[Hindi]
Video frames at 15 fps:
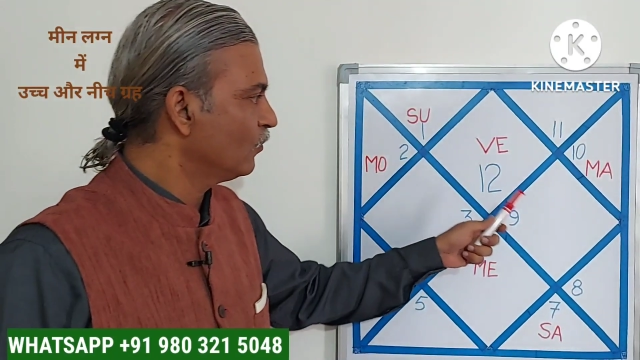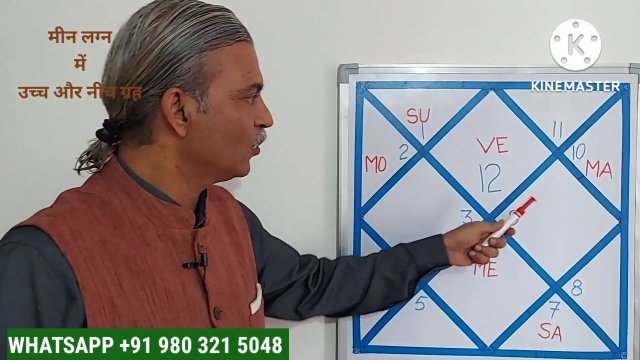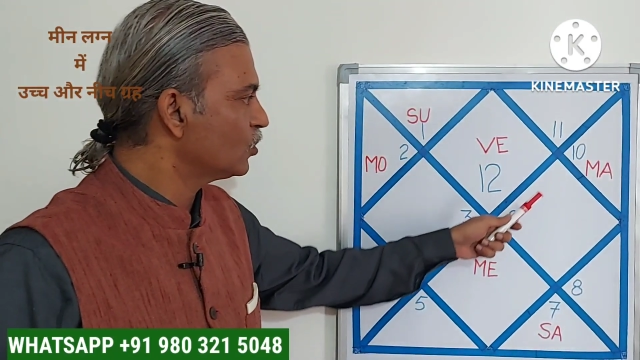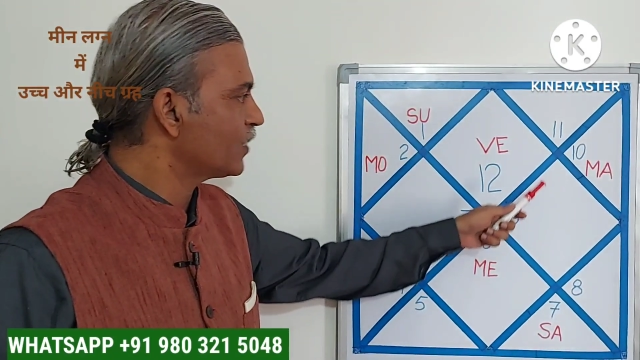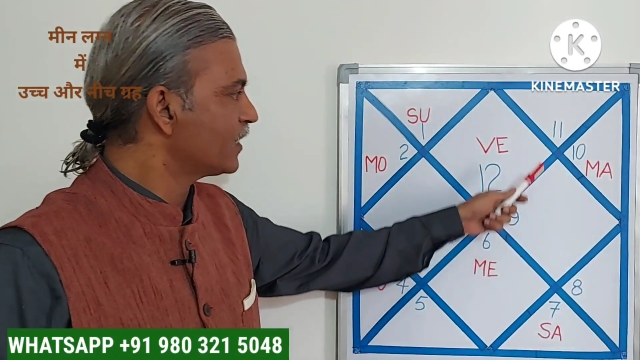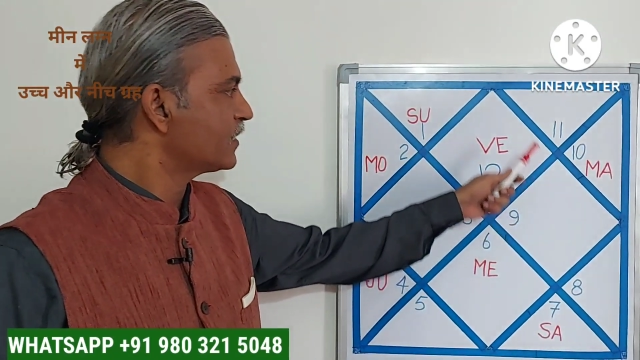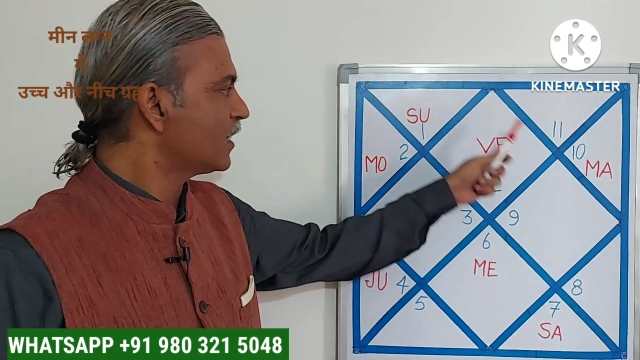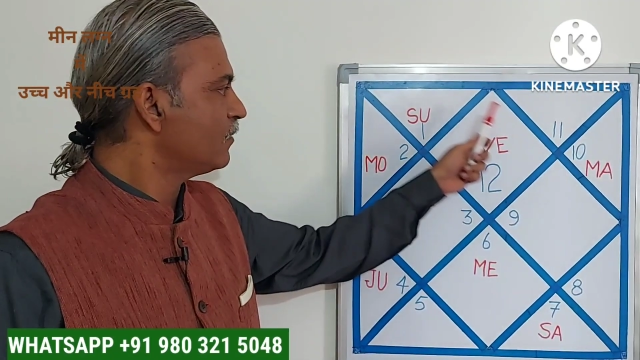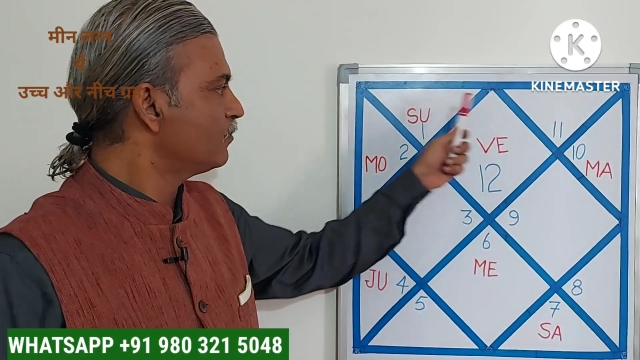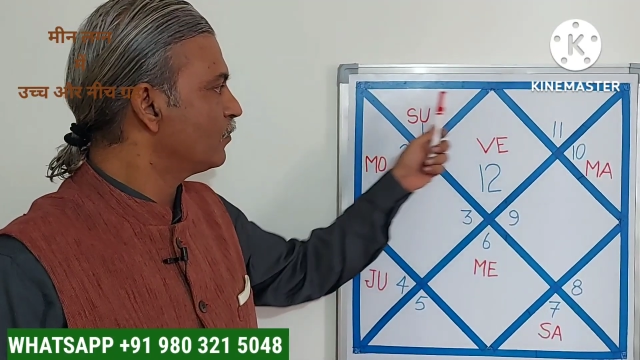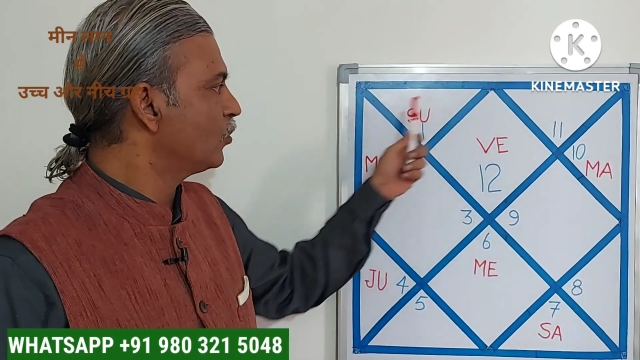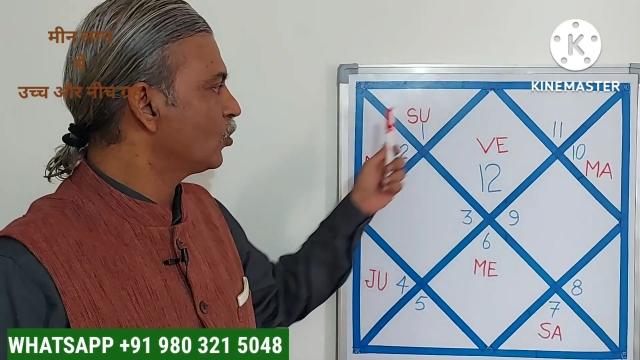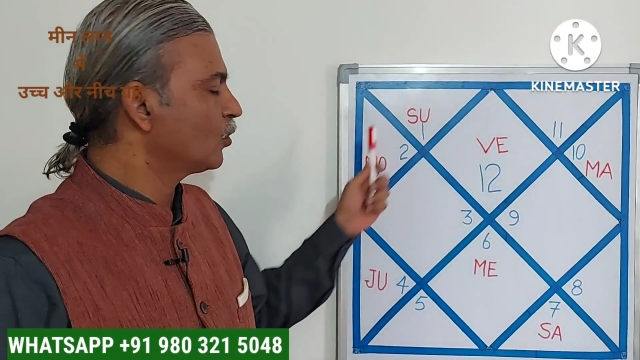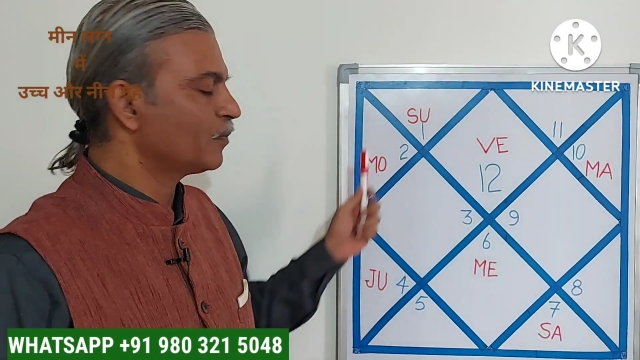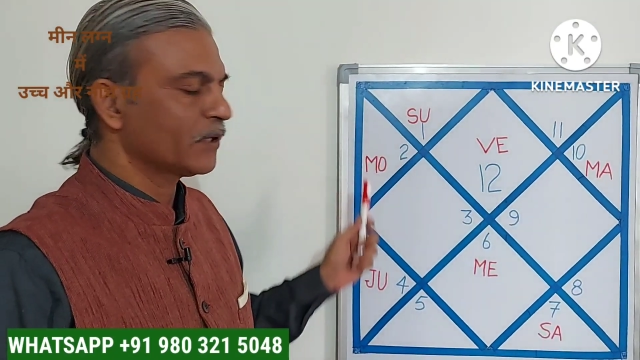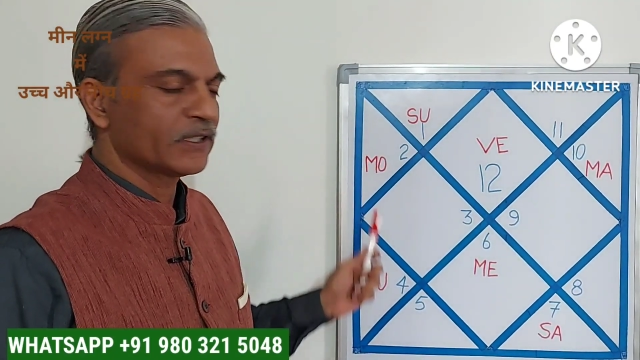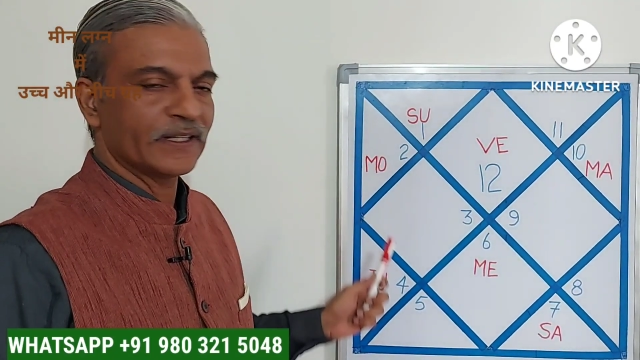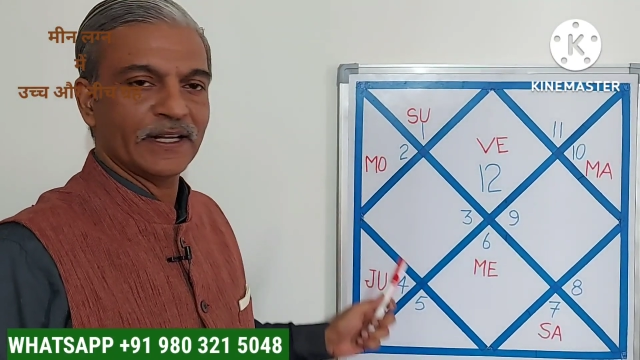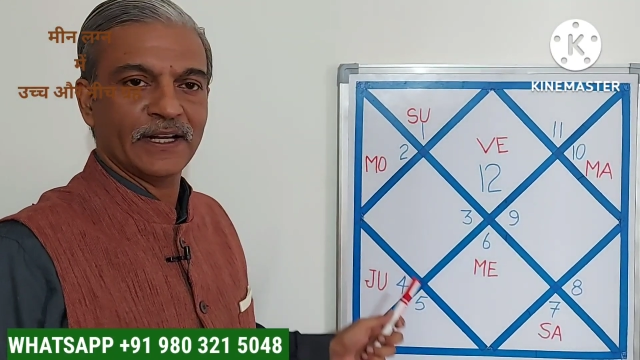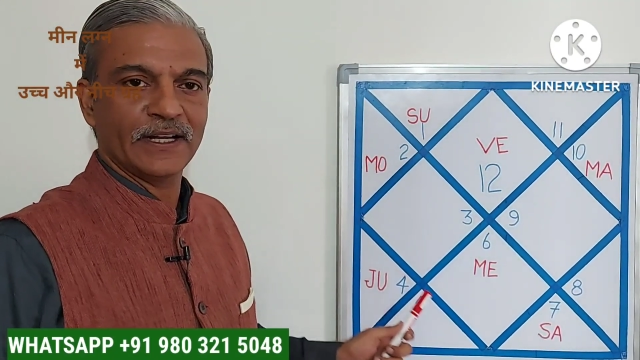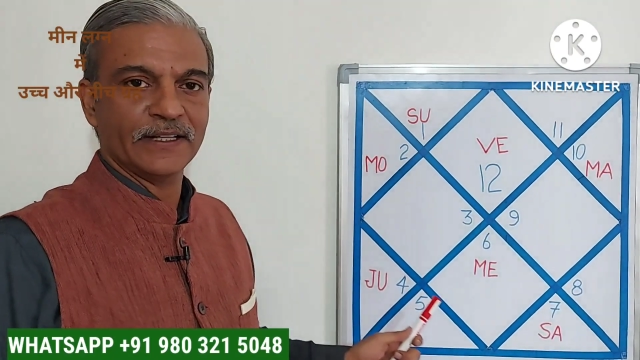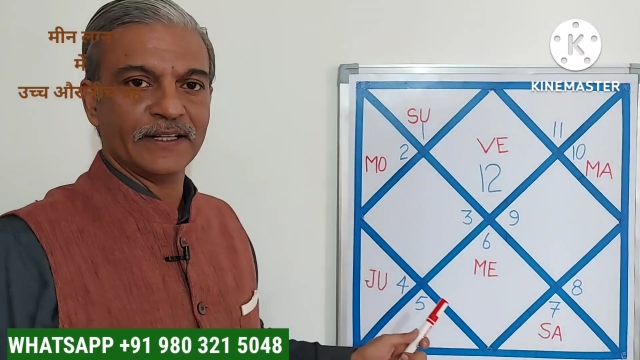वो जैसा बोर्ड पर
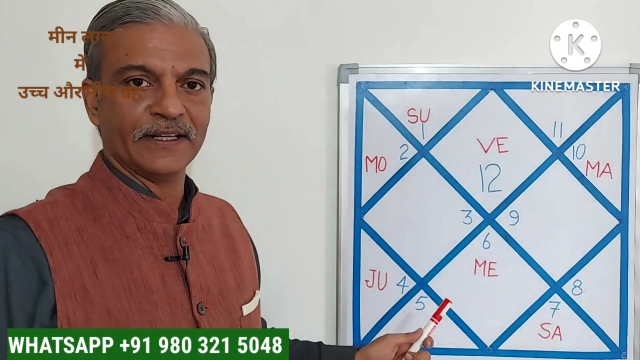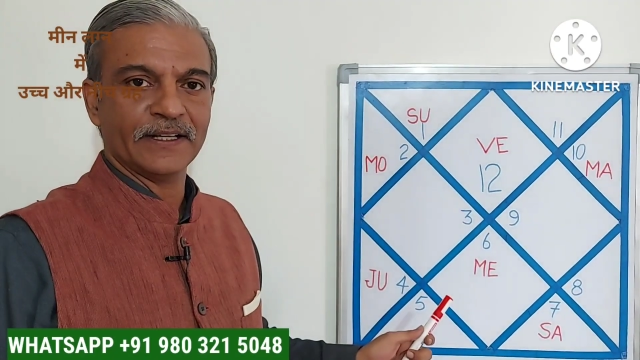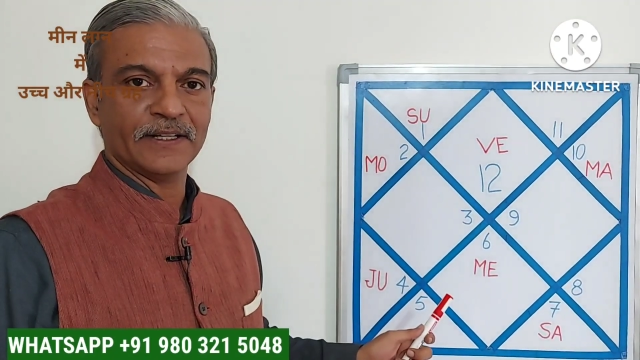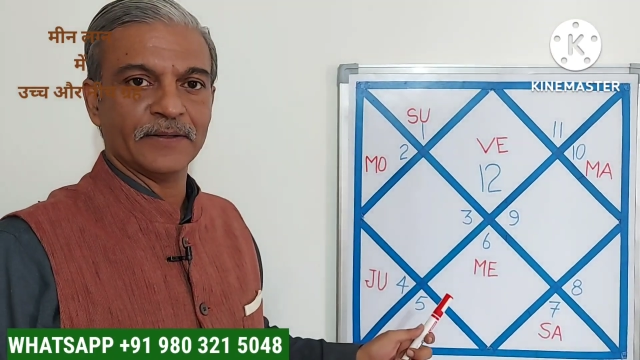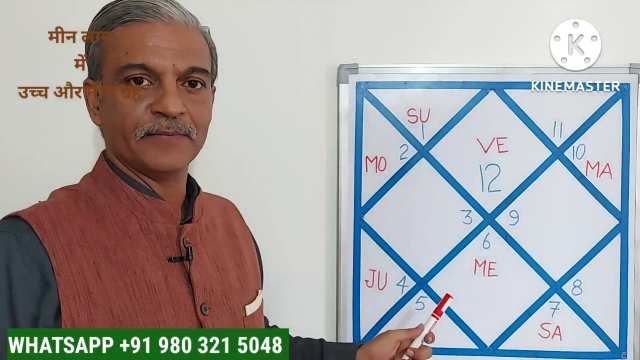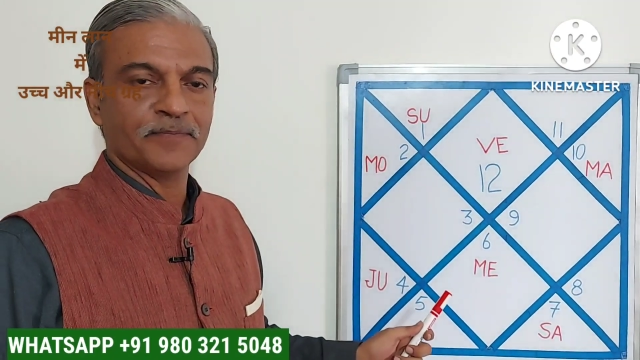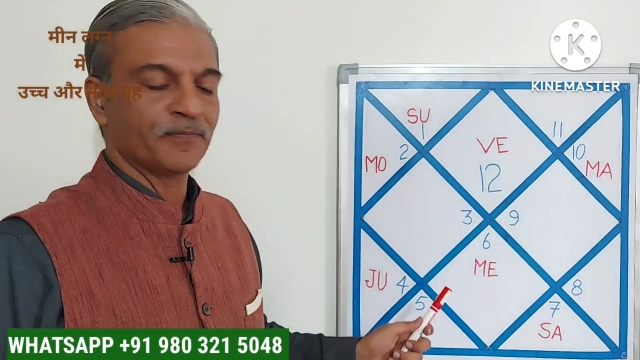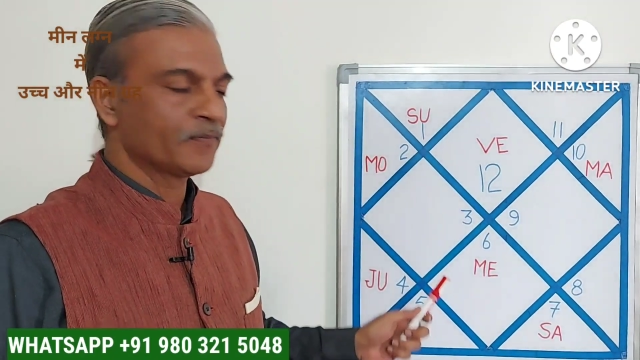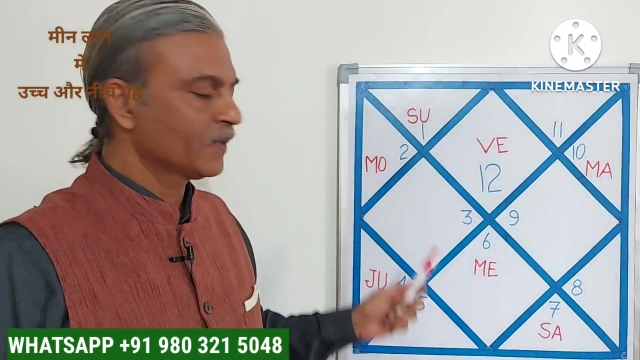दिखाया गया है